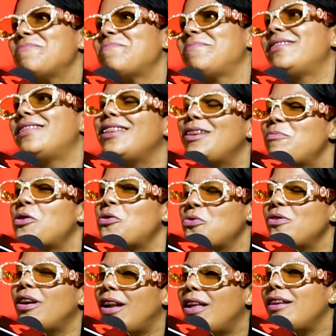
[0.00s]
Sí, me
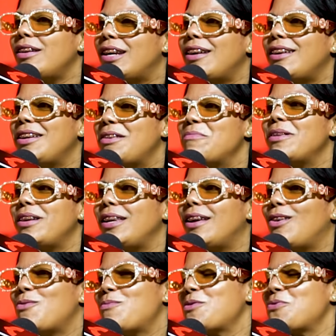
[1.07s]
gusta la adrenalina en
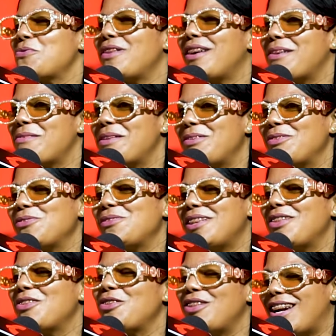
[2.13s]
verdad, o me gustaba, no sé,
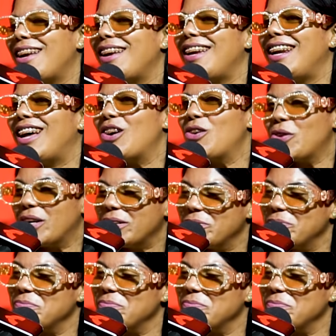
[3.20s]
estoy tranquila ahora.